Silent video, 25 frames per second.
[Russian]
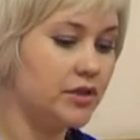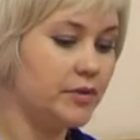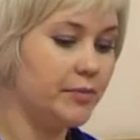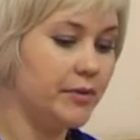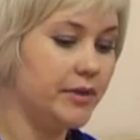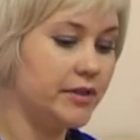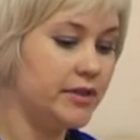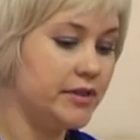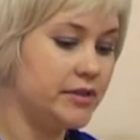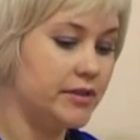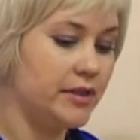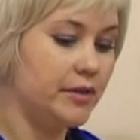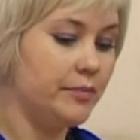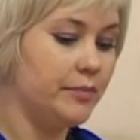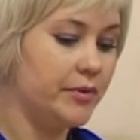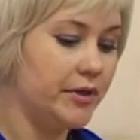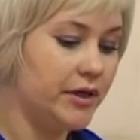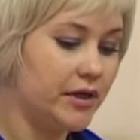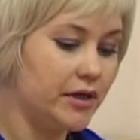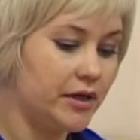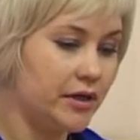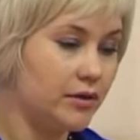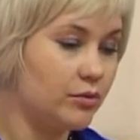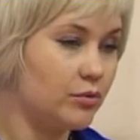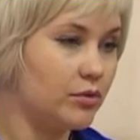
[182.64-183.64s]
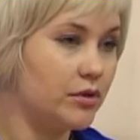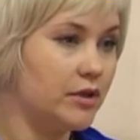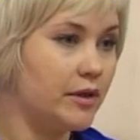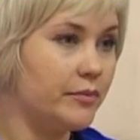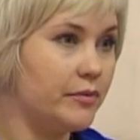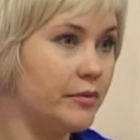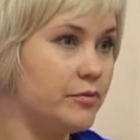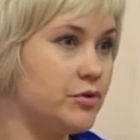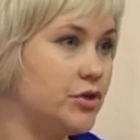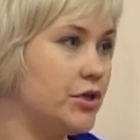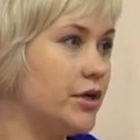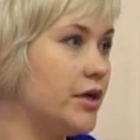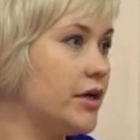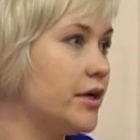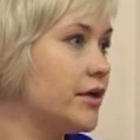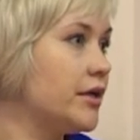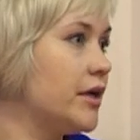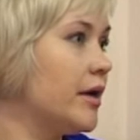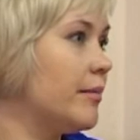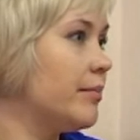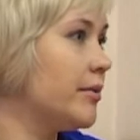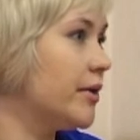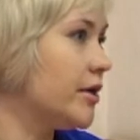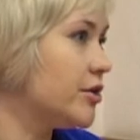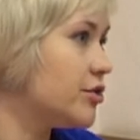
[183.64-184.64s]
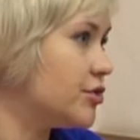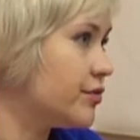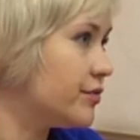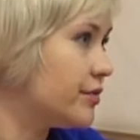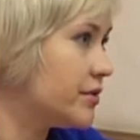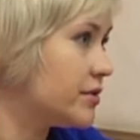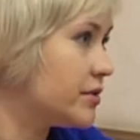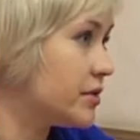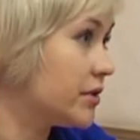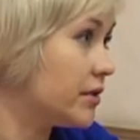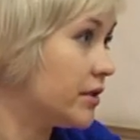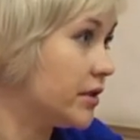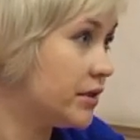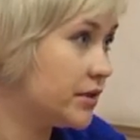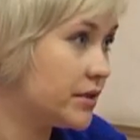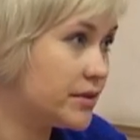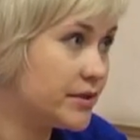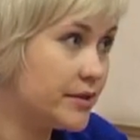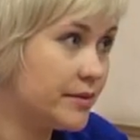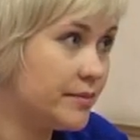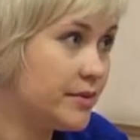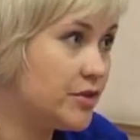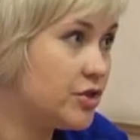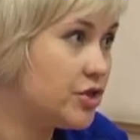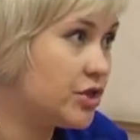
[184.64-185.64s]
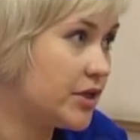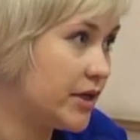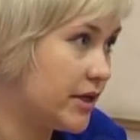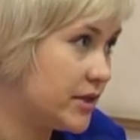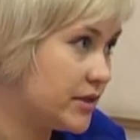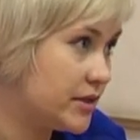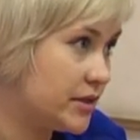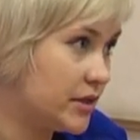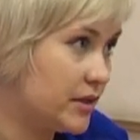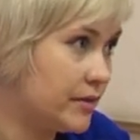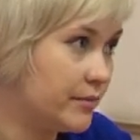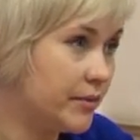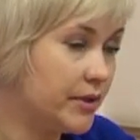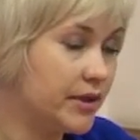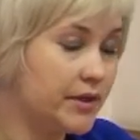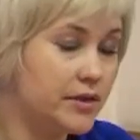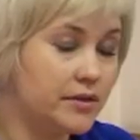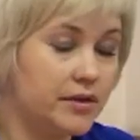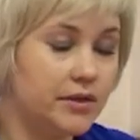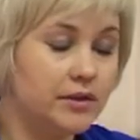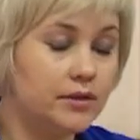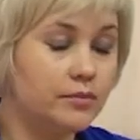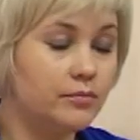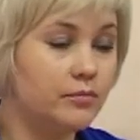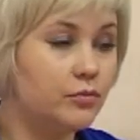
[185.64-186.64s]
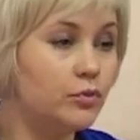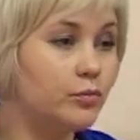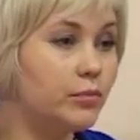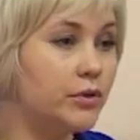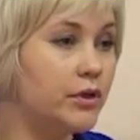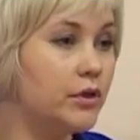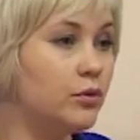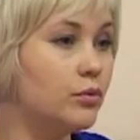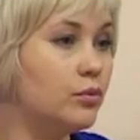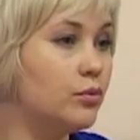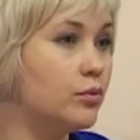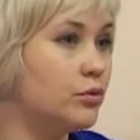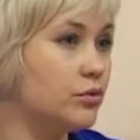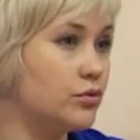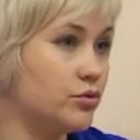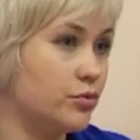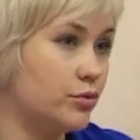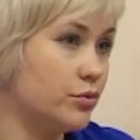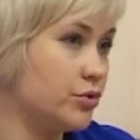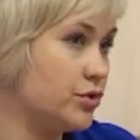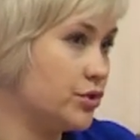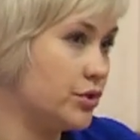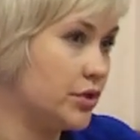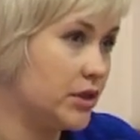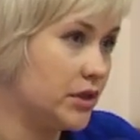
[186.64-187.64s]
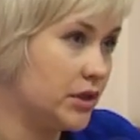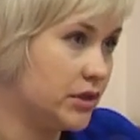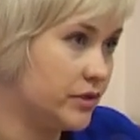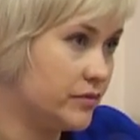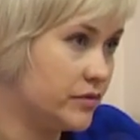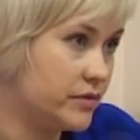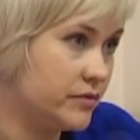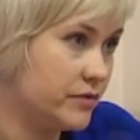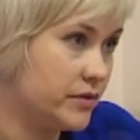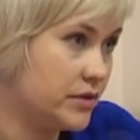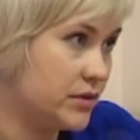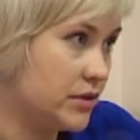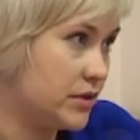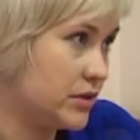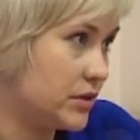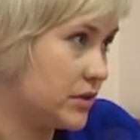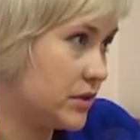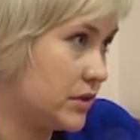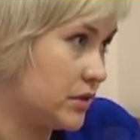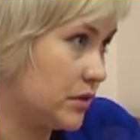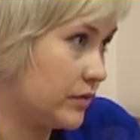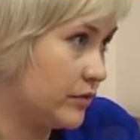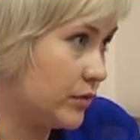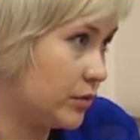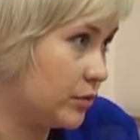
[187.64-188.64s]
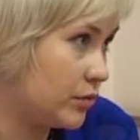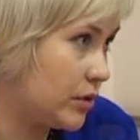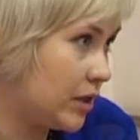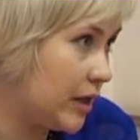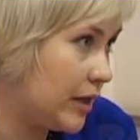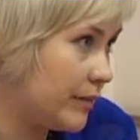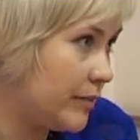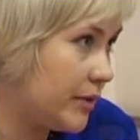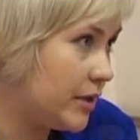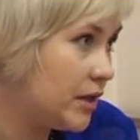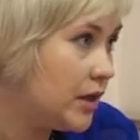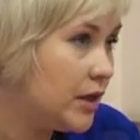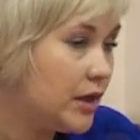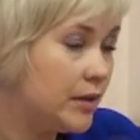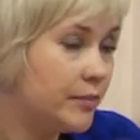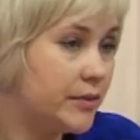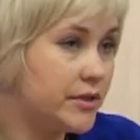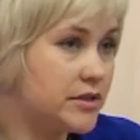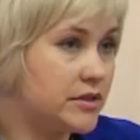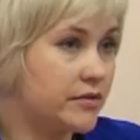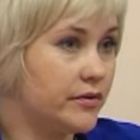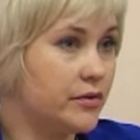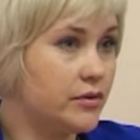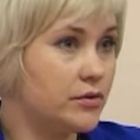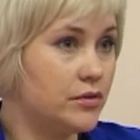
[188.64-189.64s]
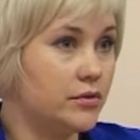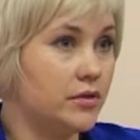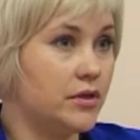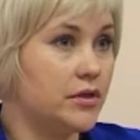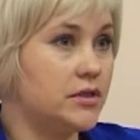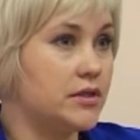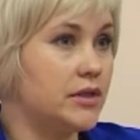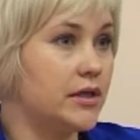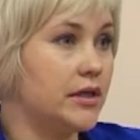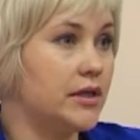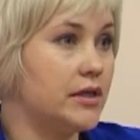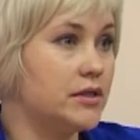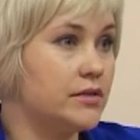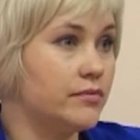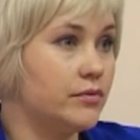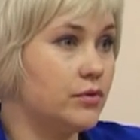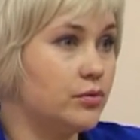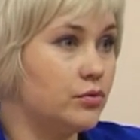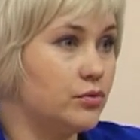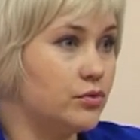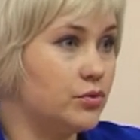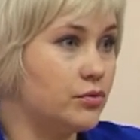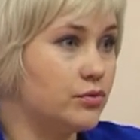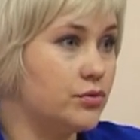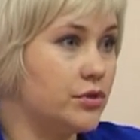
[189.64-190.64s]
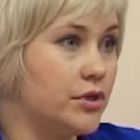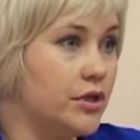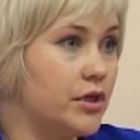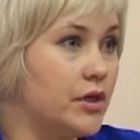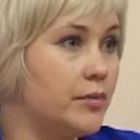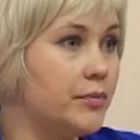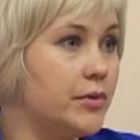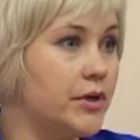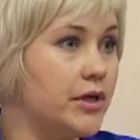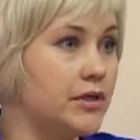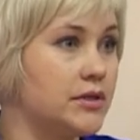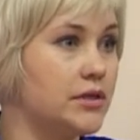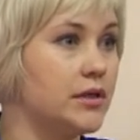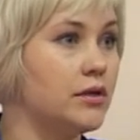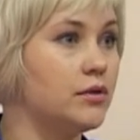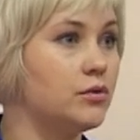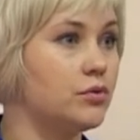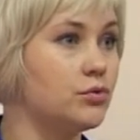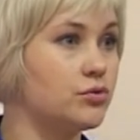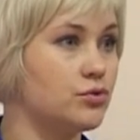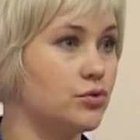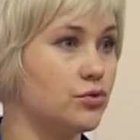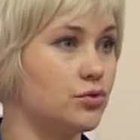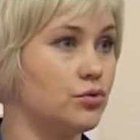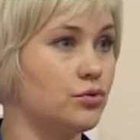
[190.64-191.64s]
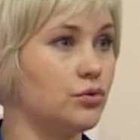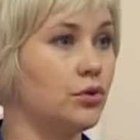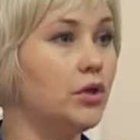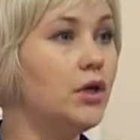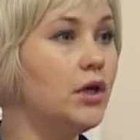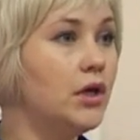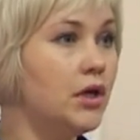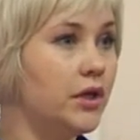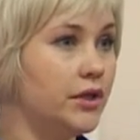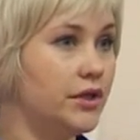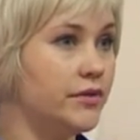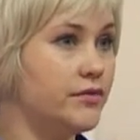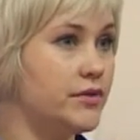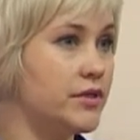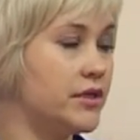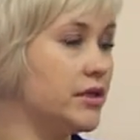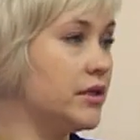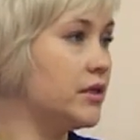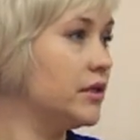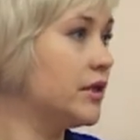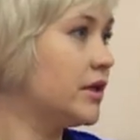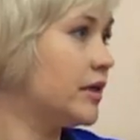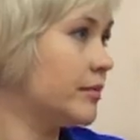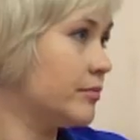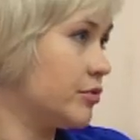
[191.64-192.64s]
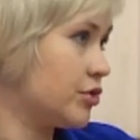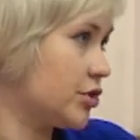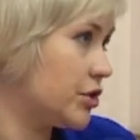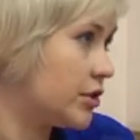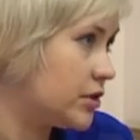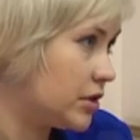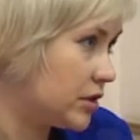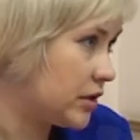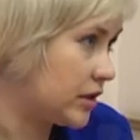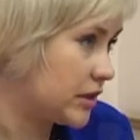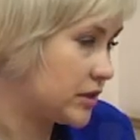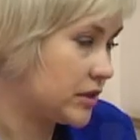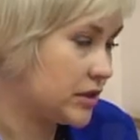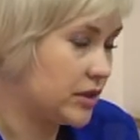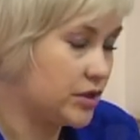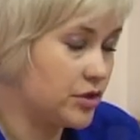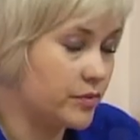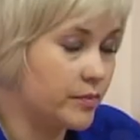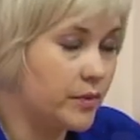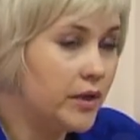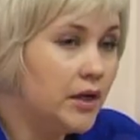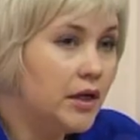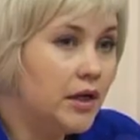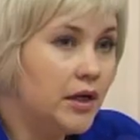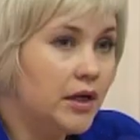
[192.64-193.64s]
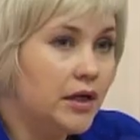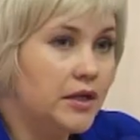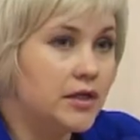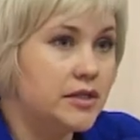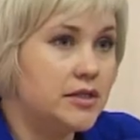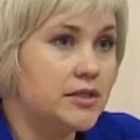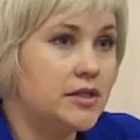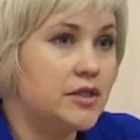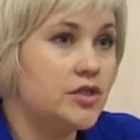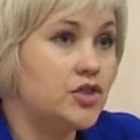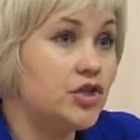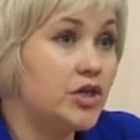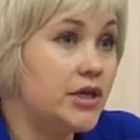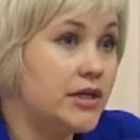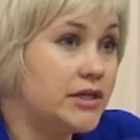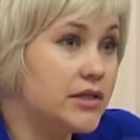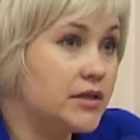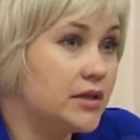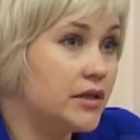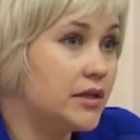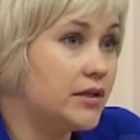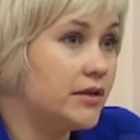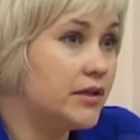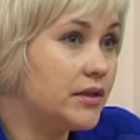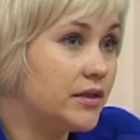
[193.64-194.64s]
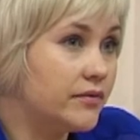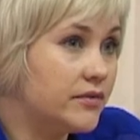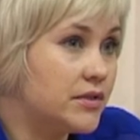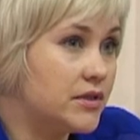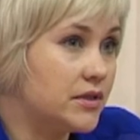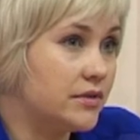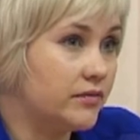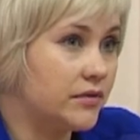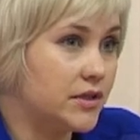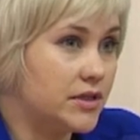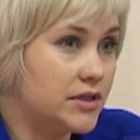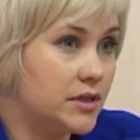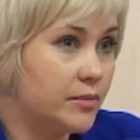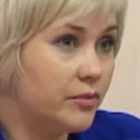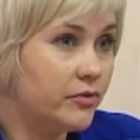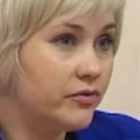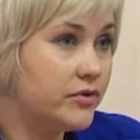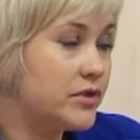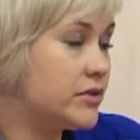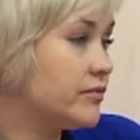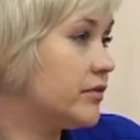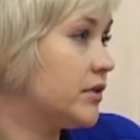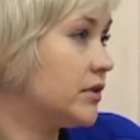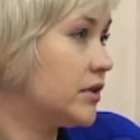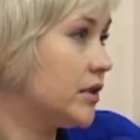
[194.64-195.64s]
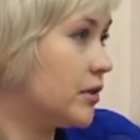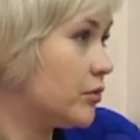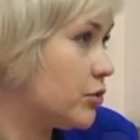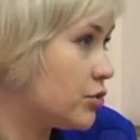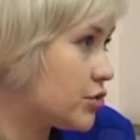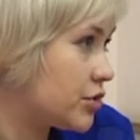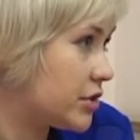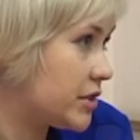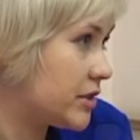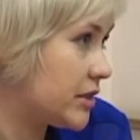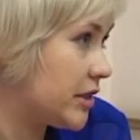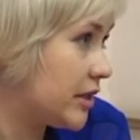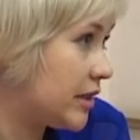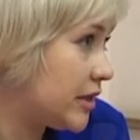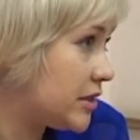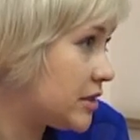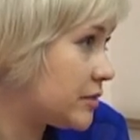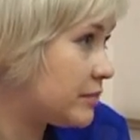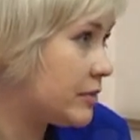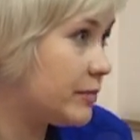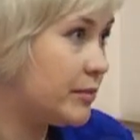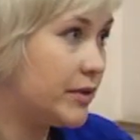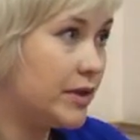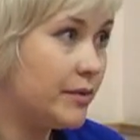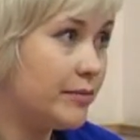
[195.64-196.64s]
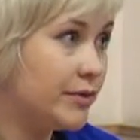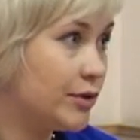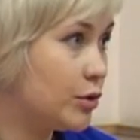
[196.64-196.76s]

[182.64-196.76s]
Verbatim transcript: дополнительный пиар, который нами вообще никак не оплачивается. Это замечательно. Мы этому были очень рады в связи с Товарюками. Мы отставили свою точку зрения, показали тоже, что не все лыком шиты, так скажем. Сейчас эта выставка, если бы вызвала такой же резонанс, мы были бы